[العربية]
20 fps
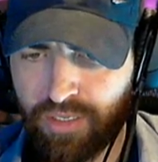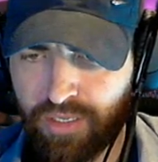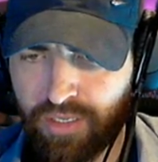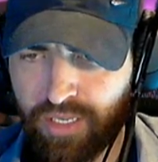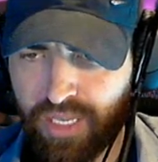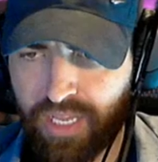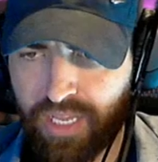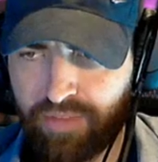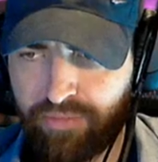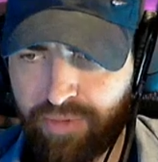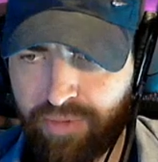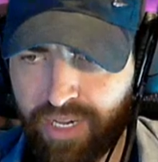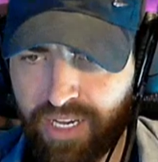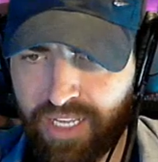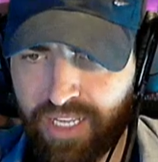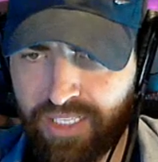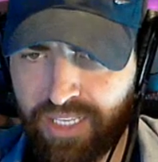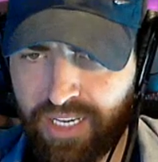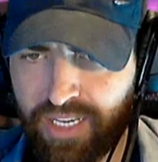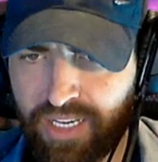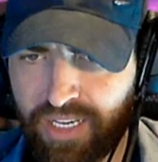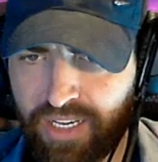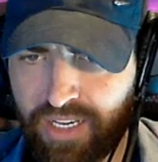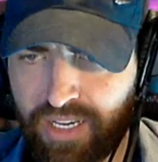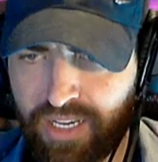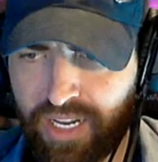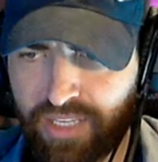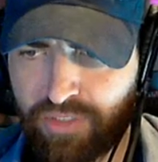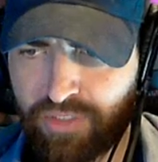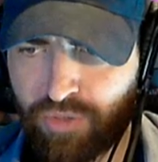خايف من هذا اللي
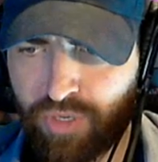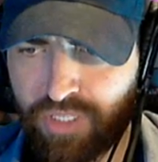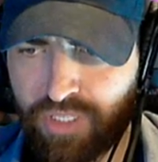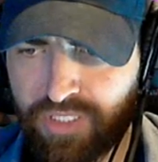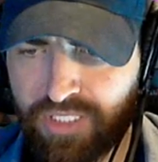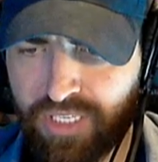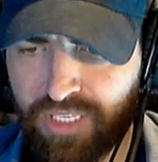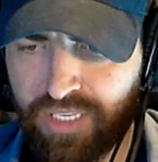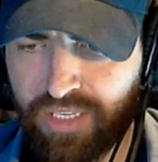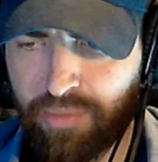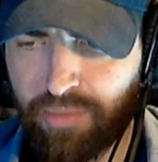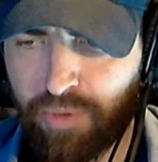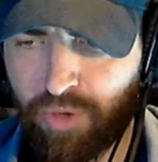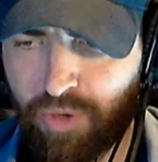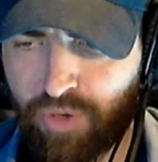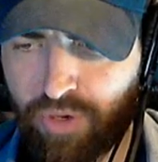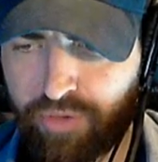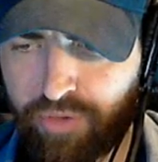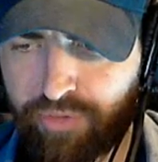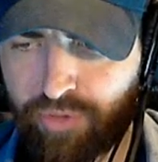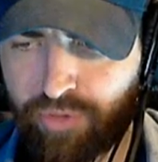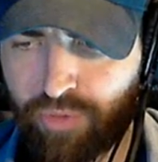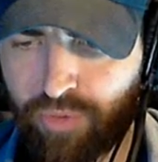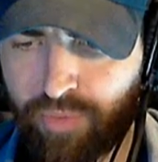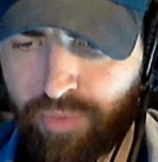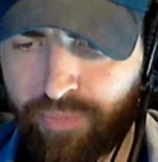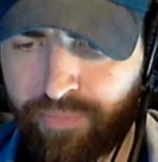عنده التي تبعهم عرفتوه